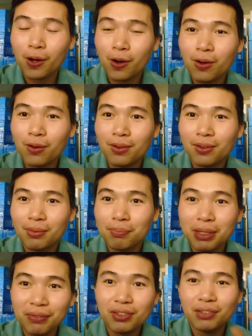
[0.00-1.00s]
đó
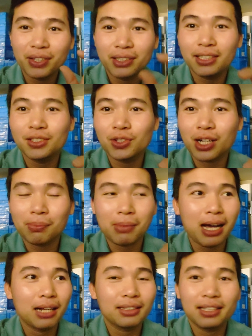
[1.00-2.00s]
mình vừa phân tích cho các
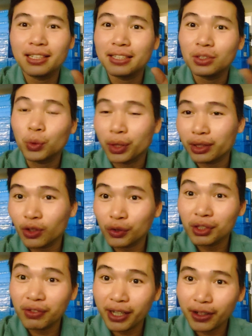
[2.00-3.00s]
bạn cái lý thuyết
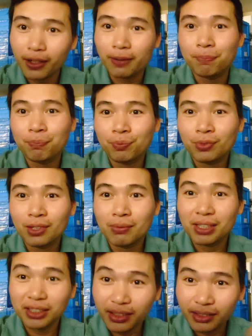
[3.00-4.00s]
nó như vậy rồi nè
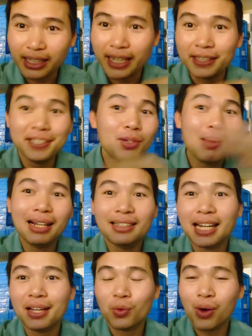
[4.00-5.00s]
mà thực tế nhiều
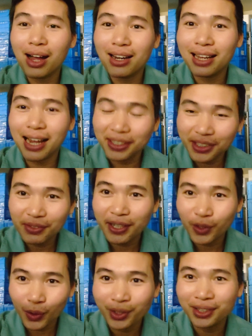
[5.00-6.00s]
bạn trải qua là như
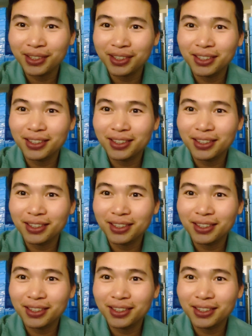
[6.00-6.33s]
vậy rồi